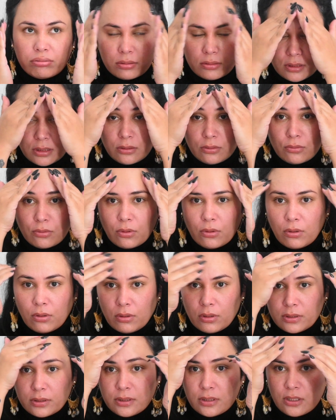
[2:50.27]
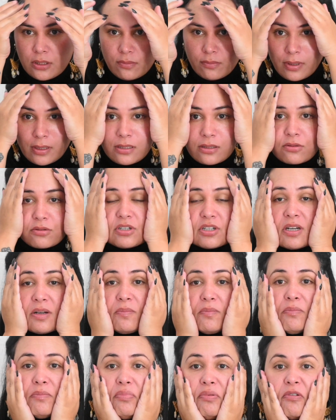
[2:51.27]
c'est une, base que
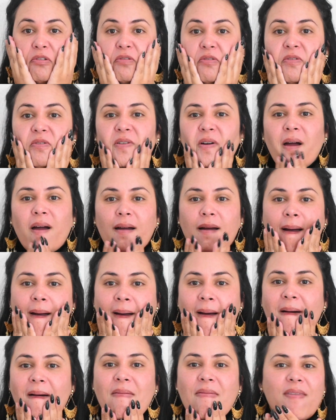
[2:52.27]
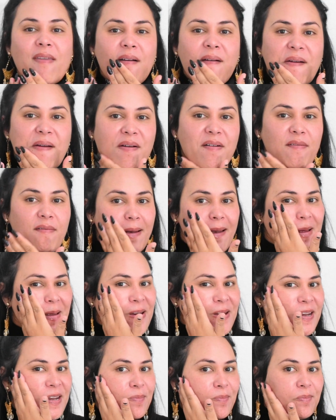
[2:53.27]
j'aime beaucoup. Non,
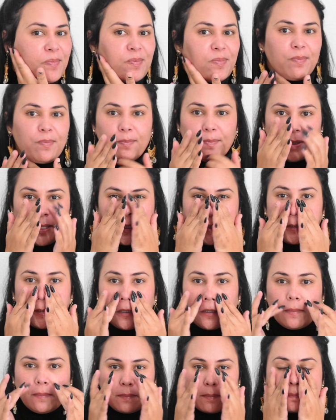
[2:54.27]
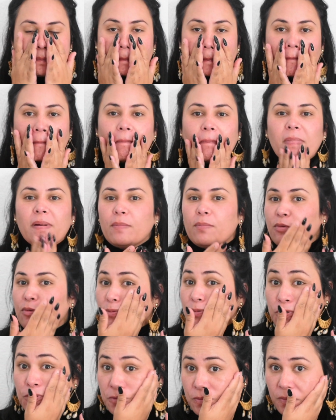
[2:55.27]
voilà, j'applique pas
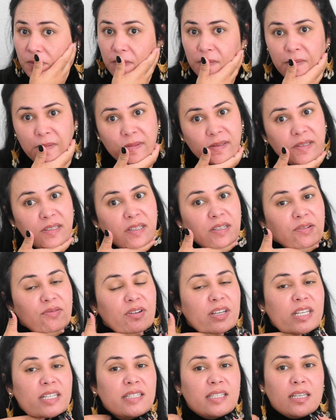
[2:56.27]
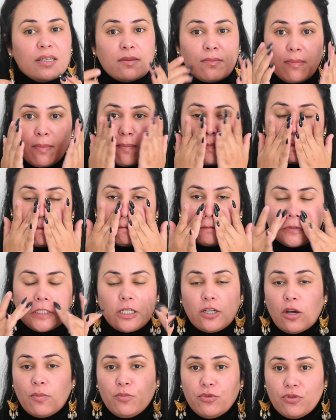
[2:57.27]
beaucoup. Et vous voyez que c'est
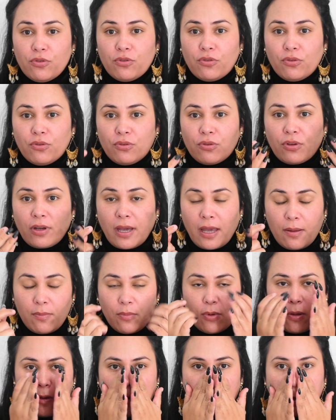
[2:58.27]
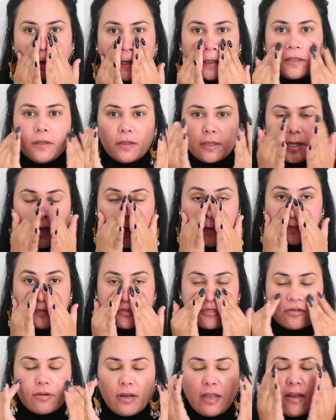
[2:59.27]
c'est comme une crème, euh, une crème
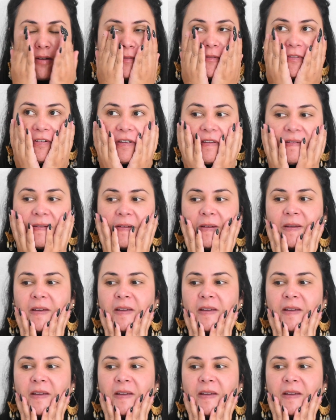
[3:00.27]
solaire en fait.